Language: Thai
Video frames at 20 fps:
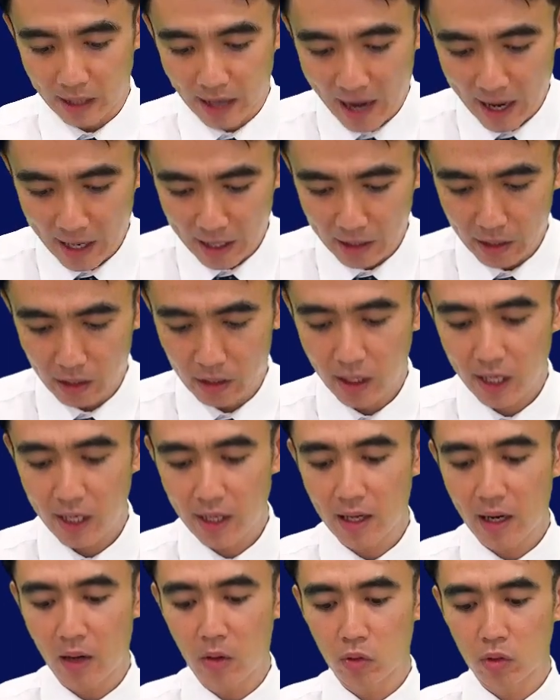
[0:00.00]
การที่
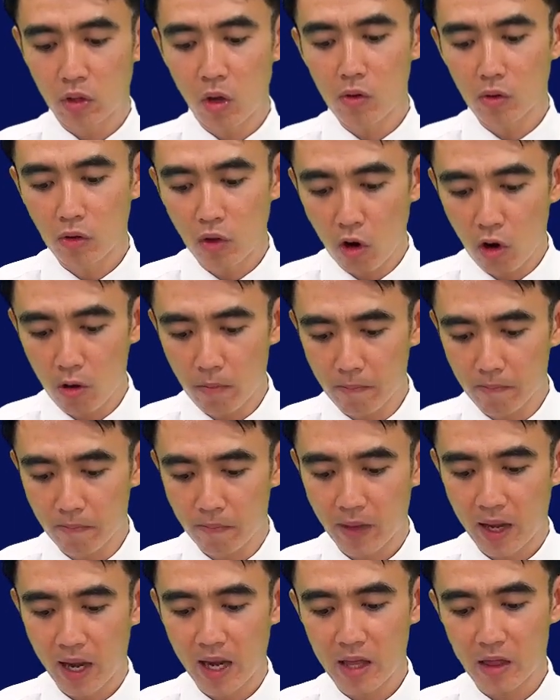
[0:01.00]
เราต้องยอม
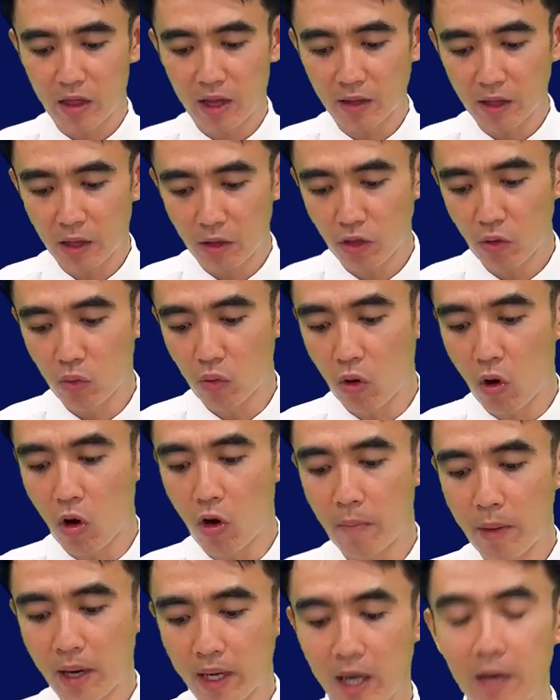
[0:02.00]
ให้สันติสุขขอ
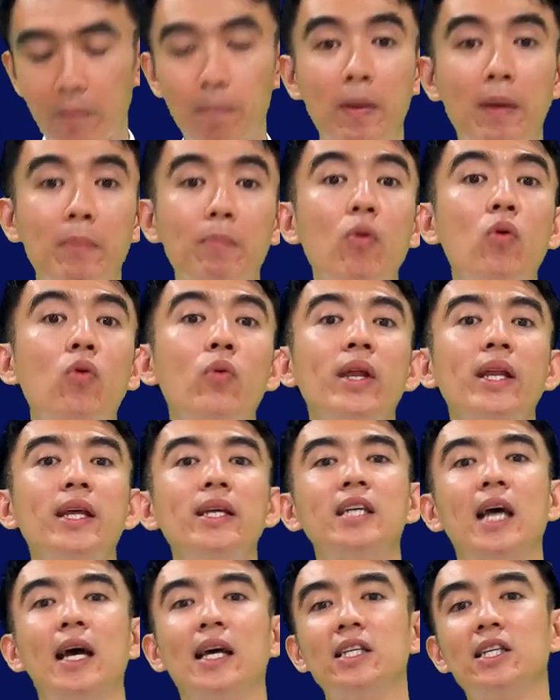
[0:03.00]
งพระคริสต์เป็นผู้วินิ
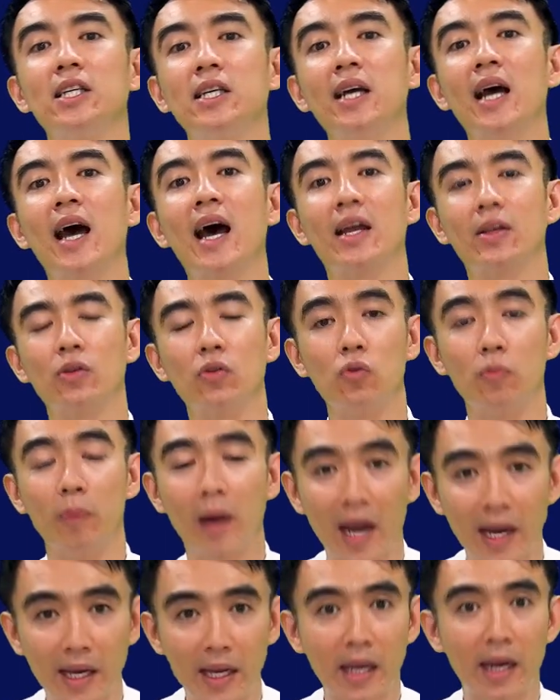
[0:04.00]
จฉัยชี้ขาดอยู่
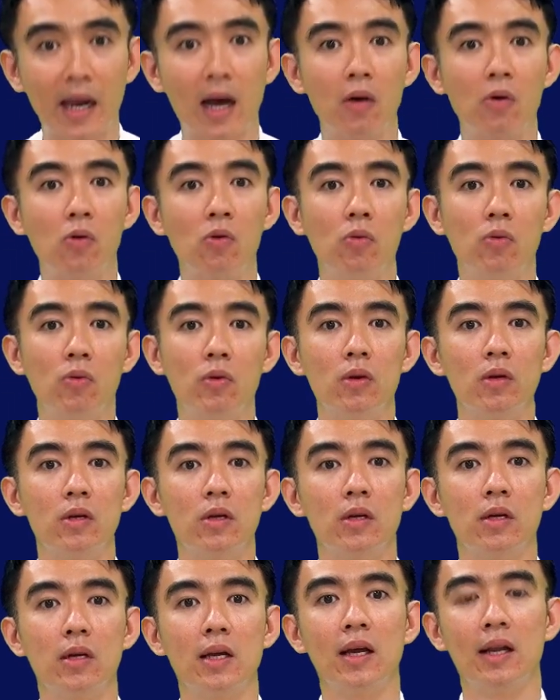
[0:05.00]
ภายในเรา
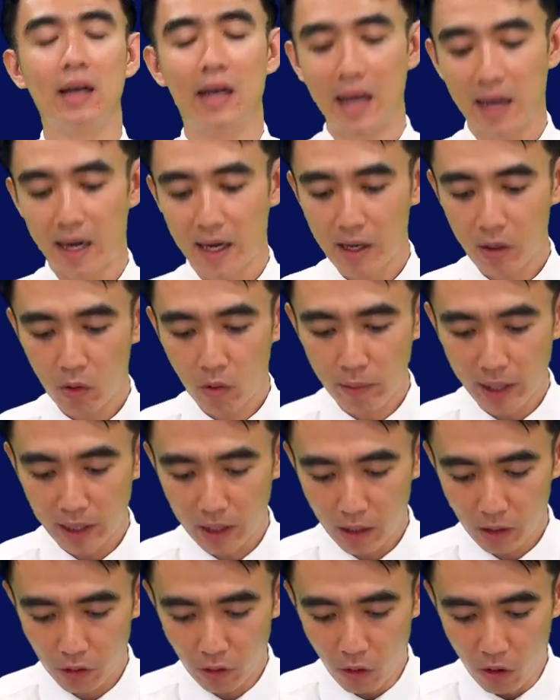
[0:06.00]
และเลขโรมัน
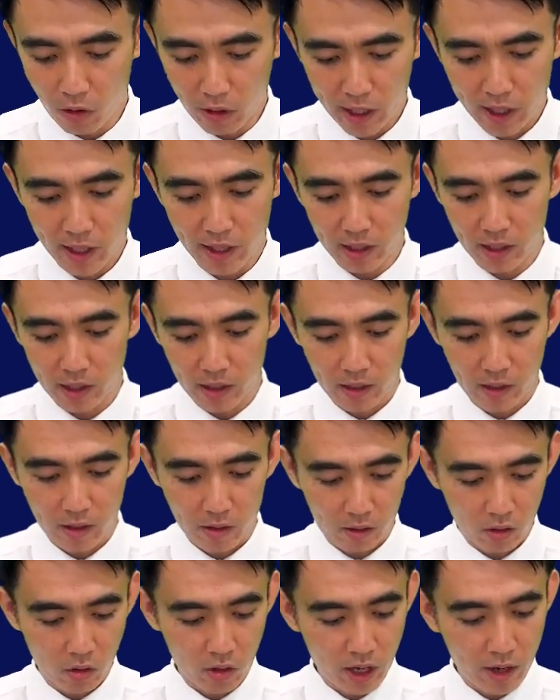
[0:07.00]
ที่2เนี่ย
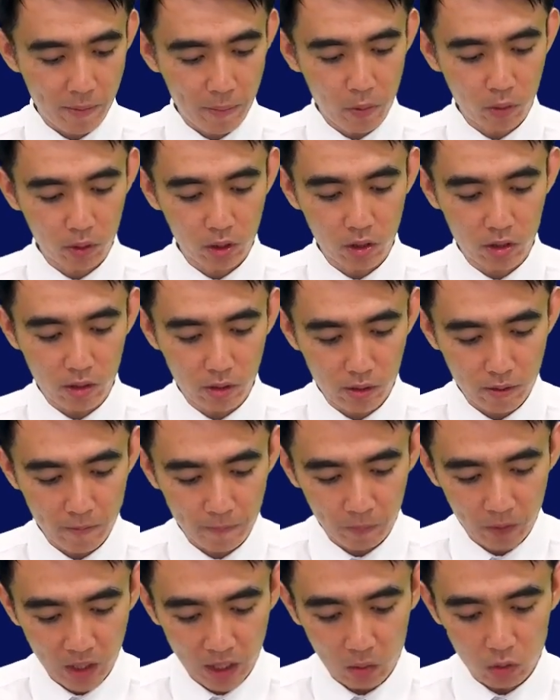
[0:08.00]
ก็ได้พูดถึง
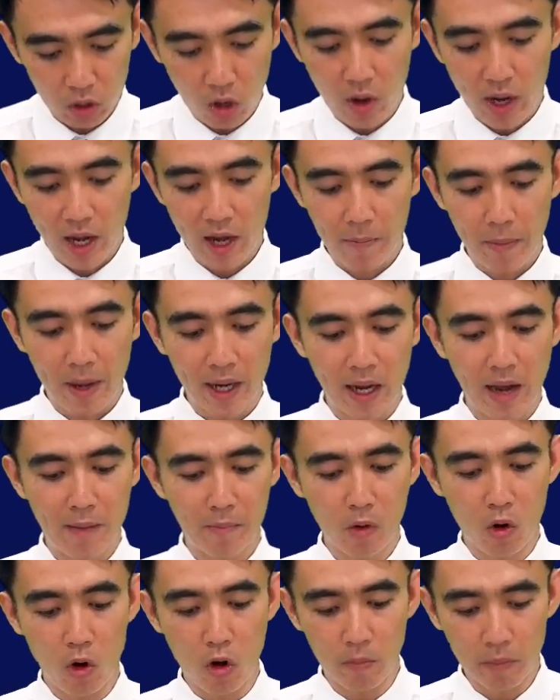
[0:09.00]
เราต้องให้พระ
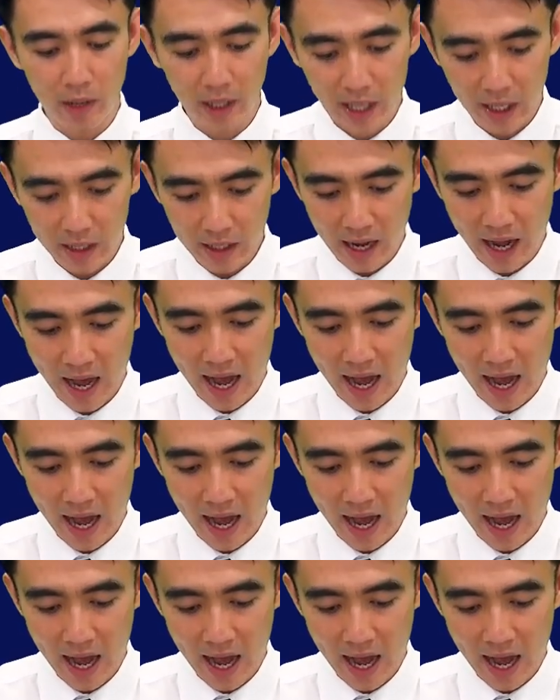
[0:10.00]
คำของพระคริสต์